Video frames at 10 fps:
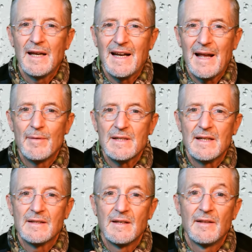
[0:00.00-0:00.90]
claves,
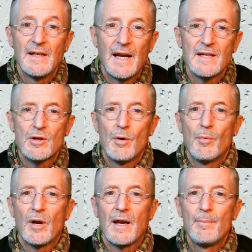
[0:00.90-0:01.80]
esenciales, como
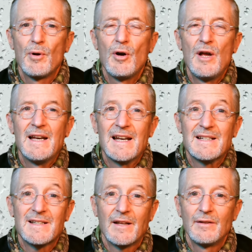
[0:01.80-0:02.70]
por ejemplo la
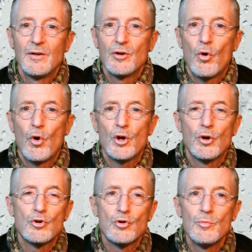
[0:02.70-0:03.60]
extracción o el
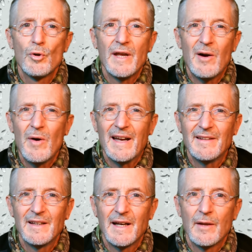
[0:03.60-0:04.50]
consumo de agua que
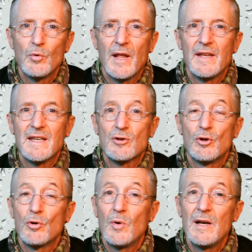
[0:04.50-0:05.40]
hace cada una de ellas,
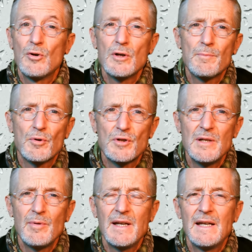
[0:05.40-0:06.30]
con lo cual no es
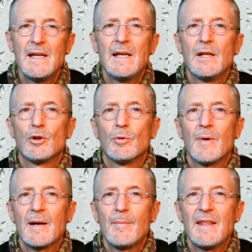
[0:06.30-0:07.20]
posible
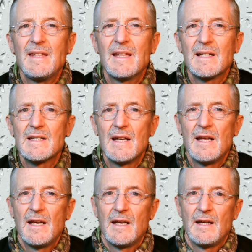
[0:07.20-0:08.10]
tomar medidas
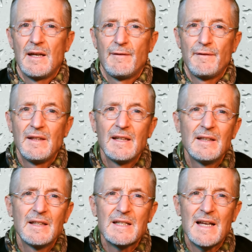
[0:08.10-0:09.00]
eh,
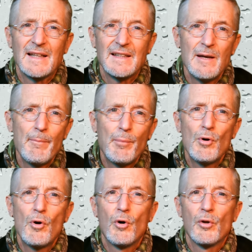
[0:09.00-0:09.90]
eficientes a
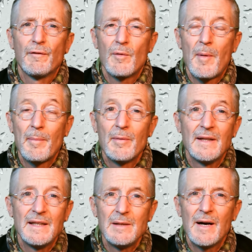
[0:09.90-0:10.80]
tiempo o de forma
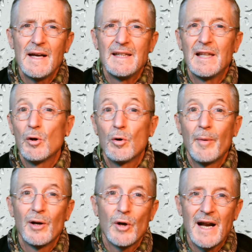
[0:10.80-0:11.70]
preventiva y de luego
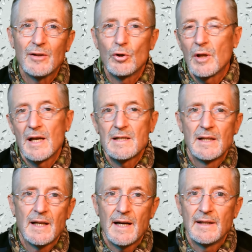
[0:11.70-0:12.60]
valorar todas las
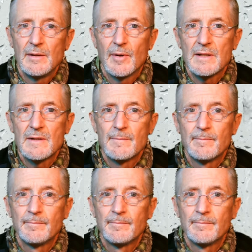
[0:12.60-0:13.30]
alternativas.